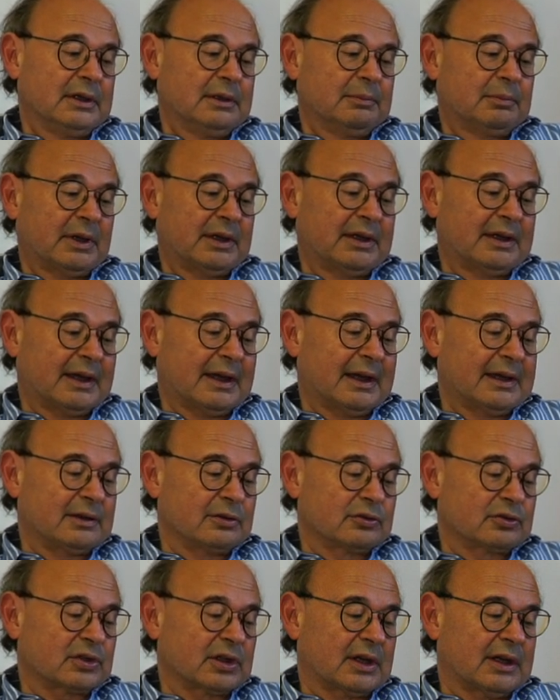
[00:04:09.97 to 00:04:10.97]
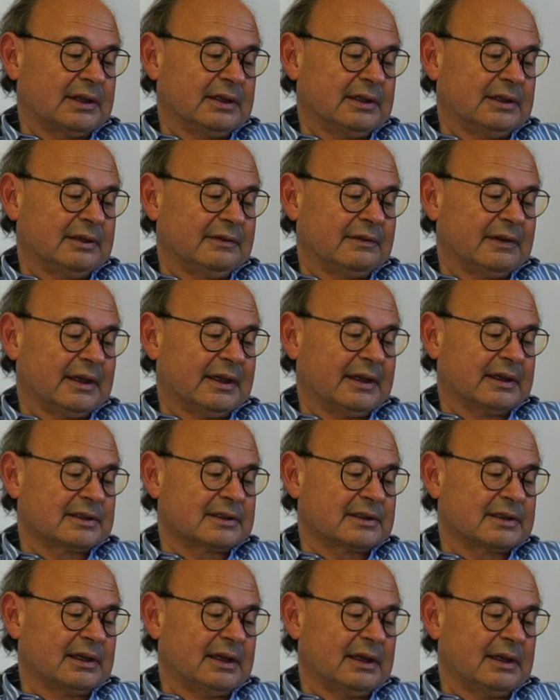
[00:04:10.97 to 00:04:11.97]
prenderanno strade
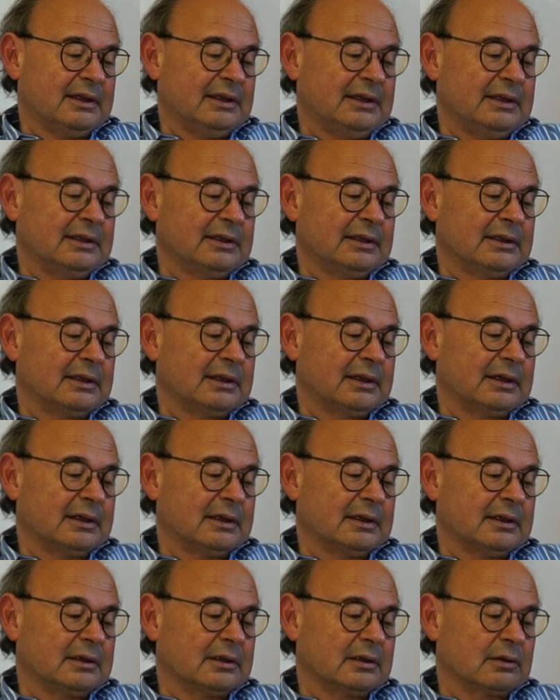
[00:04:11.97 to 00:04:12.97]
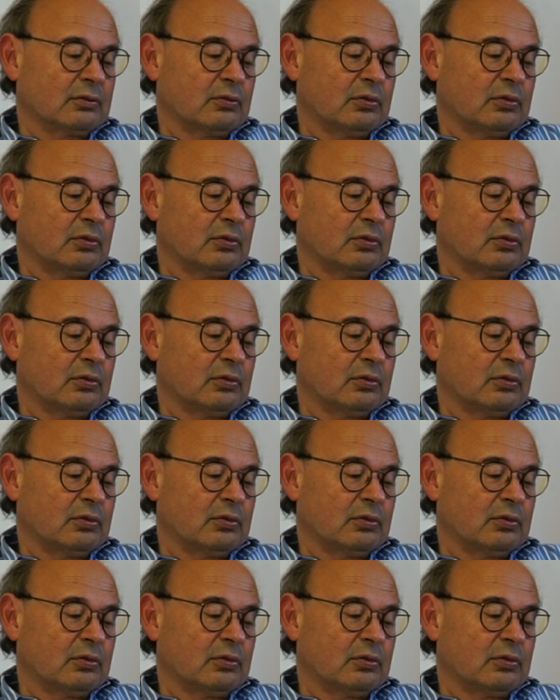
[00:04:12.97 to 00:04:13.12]
diverse, in eh,